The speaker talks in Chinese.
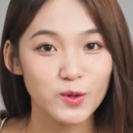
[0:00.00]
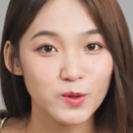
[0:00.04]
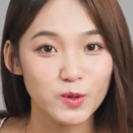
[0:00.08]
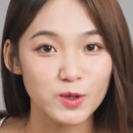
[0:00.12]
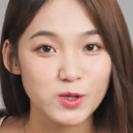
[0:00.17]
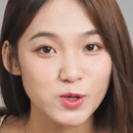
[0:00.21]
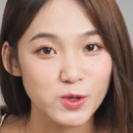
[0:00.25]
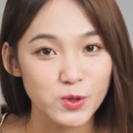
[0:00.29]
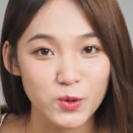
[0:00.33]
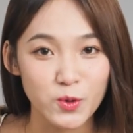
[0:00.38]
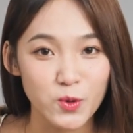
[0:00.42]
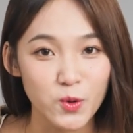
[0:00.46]
又
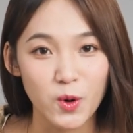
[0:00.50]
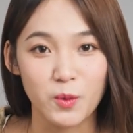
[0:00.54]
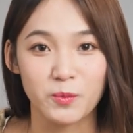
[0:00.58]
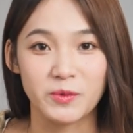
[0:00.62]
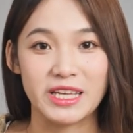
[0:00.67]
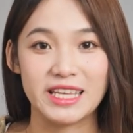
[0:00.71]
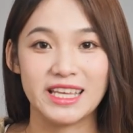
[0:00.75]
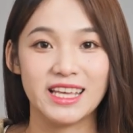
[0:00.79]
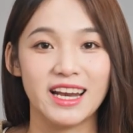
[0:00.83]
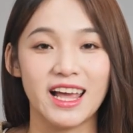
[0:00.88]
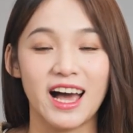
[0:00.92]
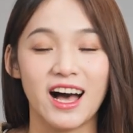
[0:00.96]
出乎我们
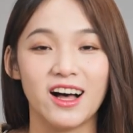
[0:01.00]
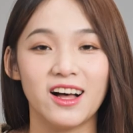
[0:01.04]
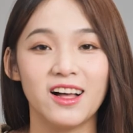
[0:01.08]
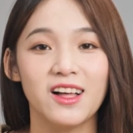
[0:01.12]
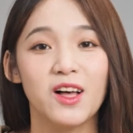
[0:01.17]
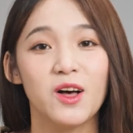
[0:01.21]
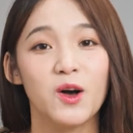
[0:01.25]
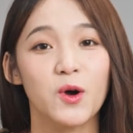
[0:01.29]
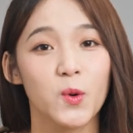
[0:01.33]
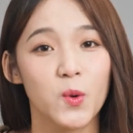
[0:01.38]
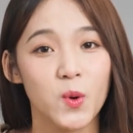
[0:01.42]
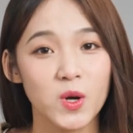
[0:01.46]
的意料。
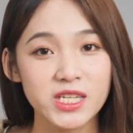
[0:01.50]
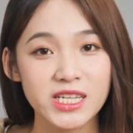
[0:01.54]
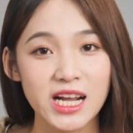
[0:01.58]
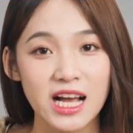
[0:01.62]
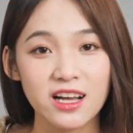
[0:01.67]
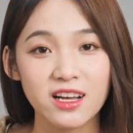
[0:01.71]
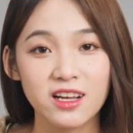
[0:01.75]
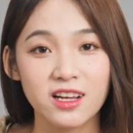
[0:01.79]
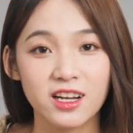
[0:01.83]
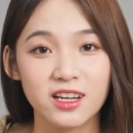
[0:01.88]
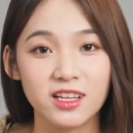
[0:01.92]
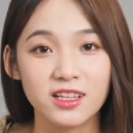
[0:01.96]
国
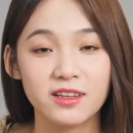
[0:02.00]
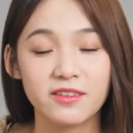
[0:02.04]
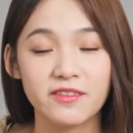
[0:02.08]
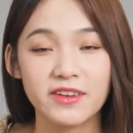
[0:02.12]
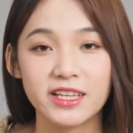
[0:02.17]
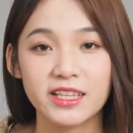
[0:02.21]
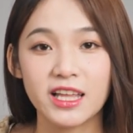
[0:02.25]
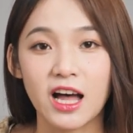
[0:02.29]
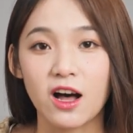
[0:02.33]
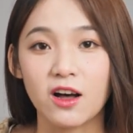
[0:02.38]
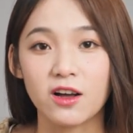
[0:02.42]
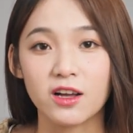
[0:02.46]
产可乐的
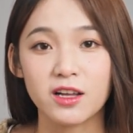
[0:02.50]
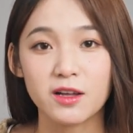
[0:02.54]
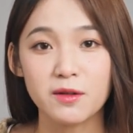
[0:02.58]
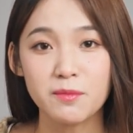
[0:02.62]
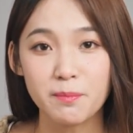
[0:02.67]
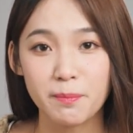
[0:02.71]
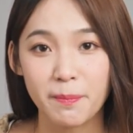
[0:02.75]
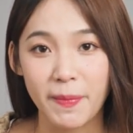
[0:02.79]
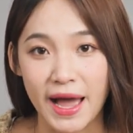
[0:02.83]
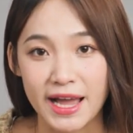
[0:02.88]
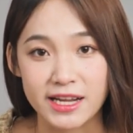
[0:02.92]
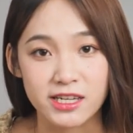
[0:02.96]
味道
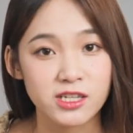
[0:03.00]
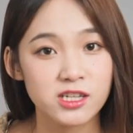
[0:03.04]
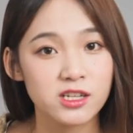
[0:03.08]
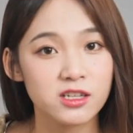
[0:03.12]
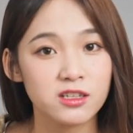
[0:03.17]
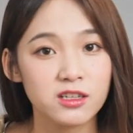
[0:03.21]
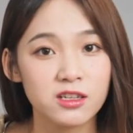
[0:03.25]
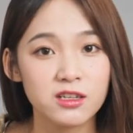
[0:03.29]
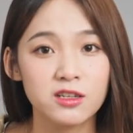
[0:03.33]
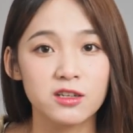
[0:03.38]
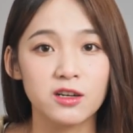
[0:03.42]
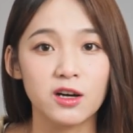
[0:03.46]
跟百事
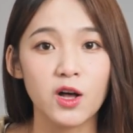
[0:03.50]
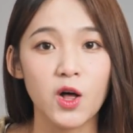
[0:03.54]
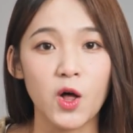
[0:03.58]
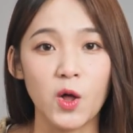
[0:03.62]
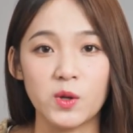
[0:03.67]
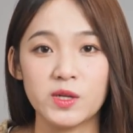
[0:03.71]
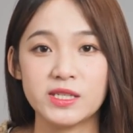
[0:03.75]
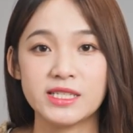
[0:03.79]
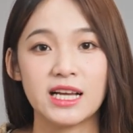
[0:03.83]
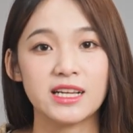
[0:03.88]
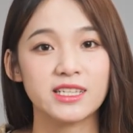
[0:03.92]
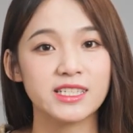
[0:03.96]
和可
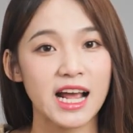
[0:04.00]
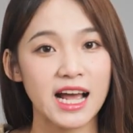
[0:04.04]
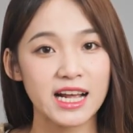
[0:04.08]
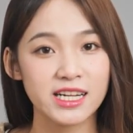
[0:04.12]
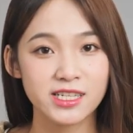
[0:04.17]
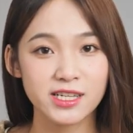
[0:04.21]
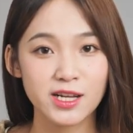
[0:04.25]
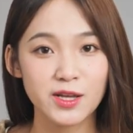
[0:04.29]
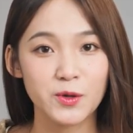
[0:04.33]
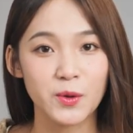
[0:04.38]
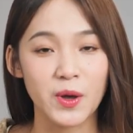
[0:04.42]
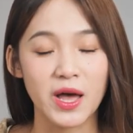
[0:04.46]
口相差
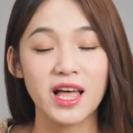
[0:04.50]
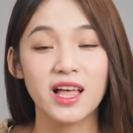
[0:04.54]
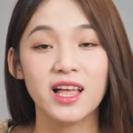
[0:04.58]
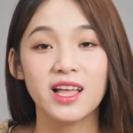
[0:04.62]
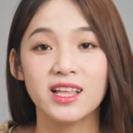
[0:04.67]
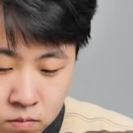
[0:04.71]
甚远，